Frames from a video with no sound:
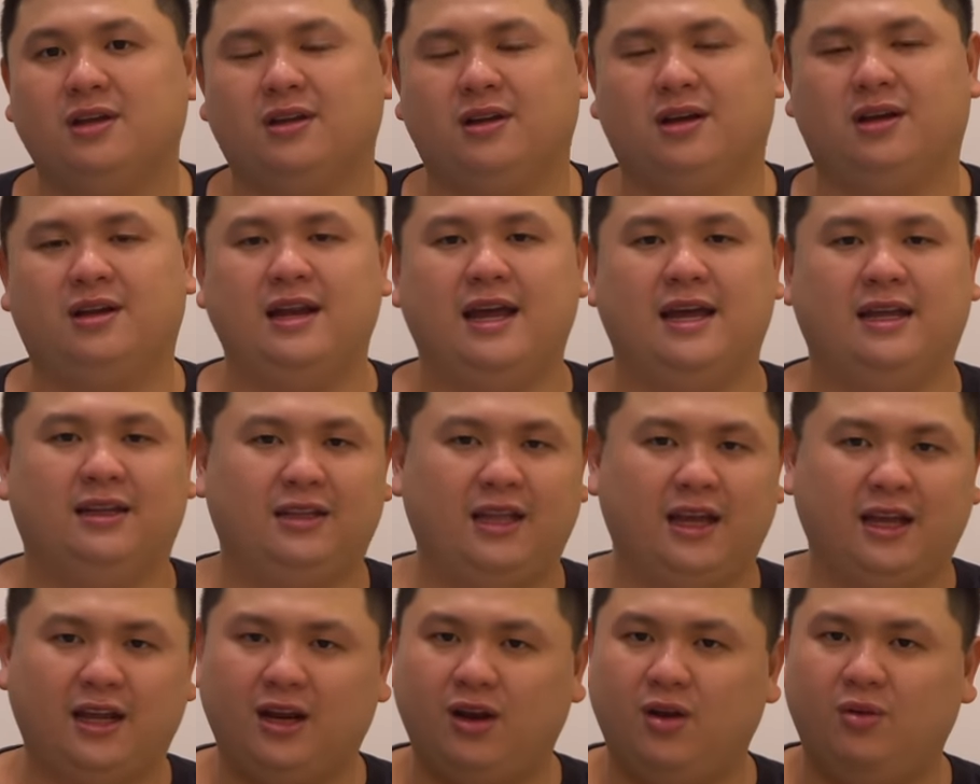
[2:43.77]
Ờ, để
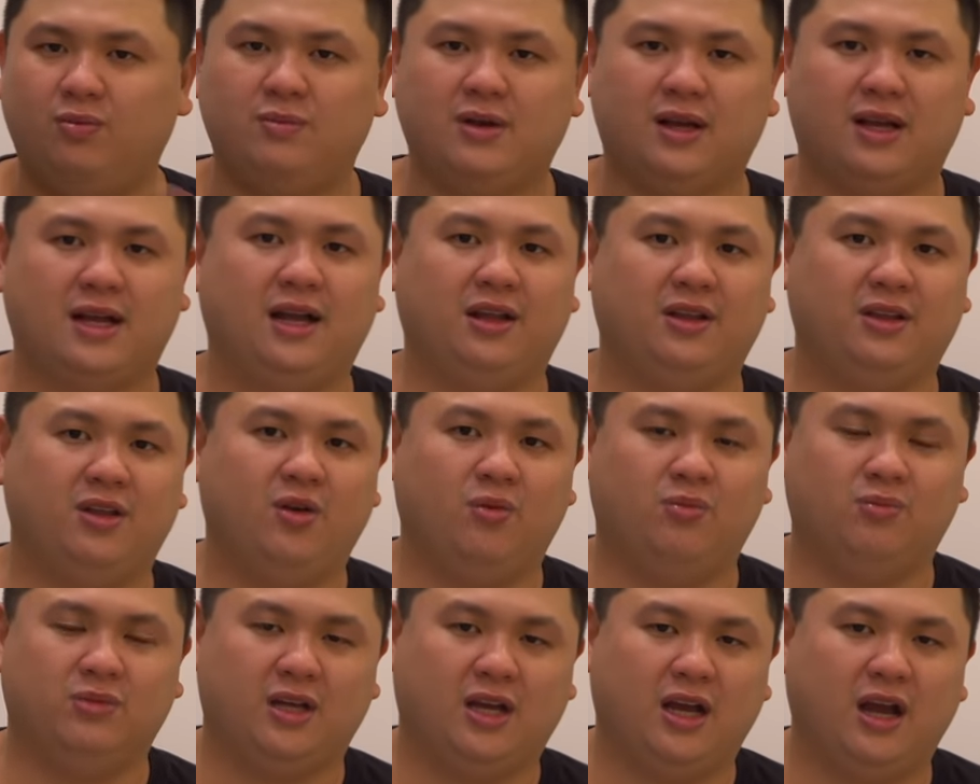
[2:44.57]
tới cái lúc mà cần
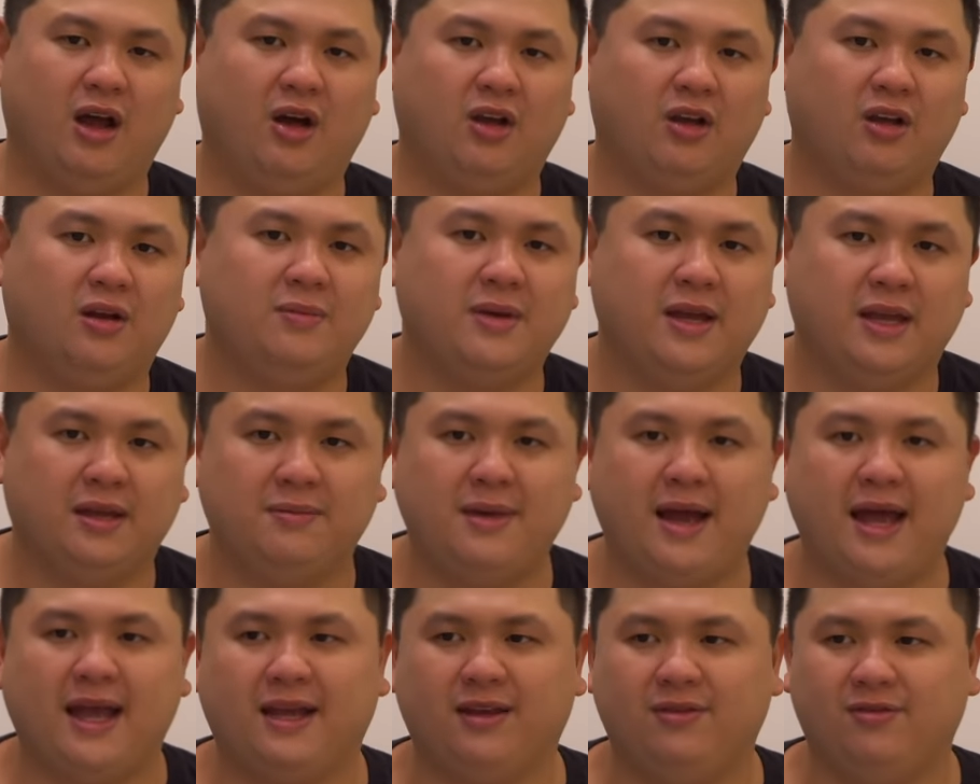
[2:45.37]
dùng thì khỏi có bị
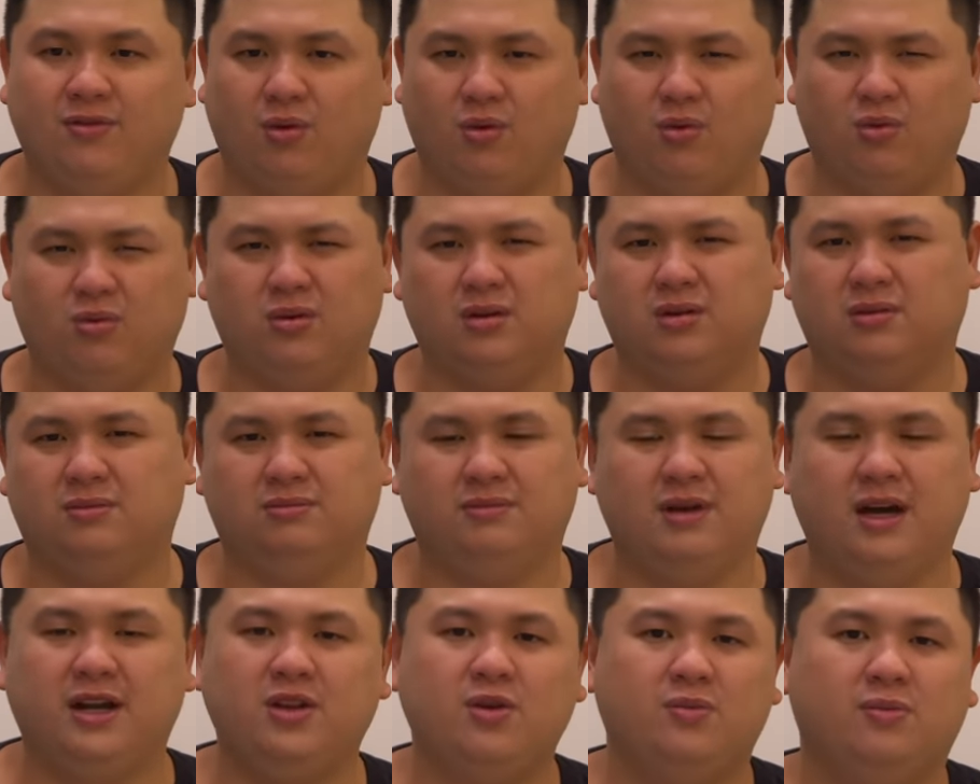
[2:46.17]
ba cái vụ ờ,
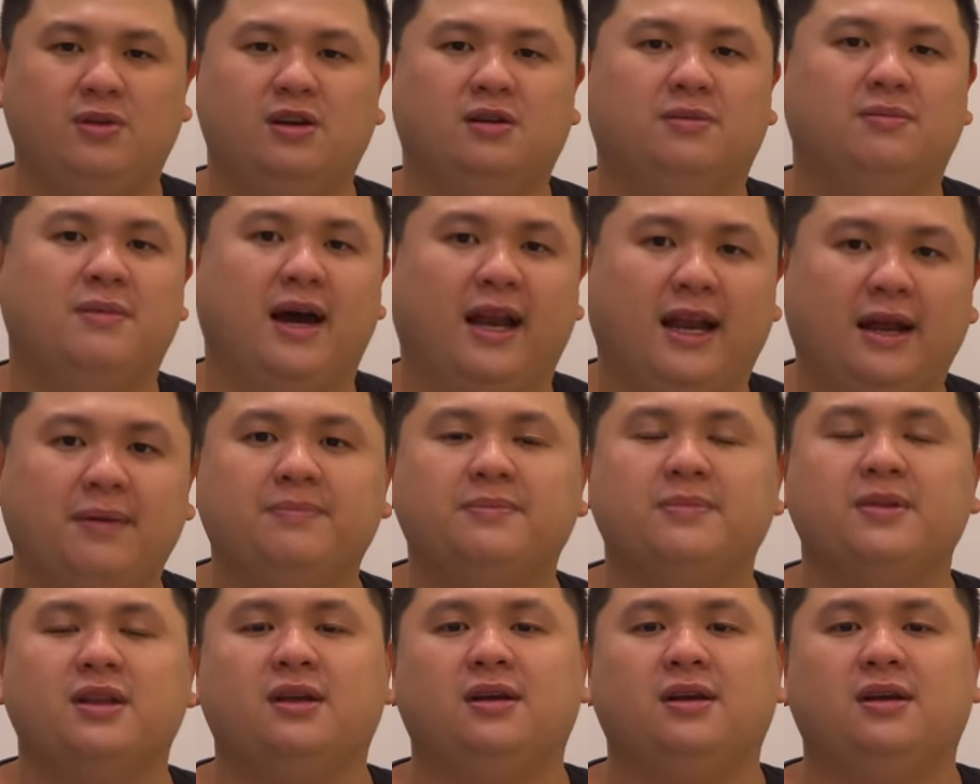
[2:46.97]
hết dung lượng mệt lắm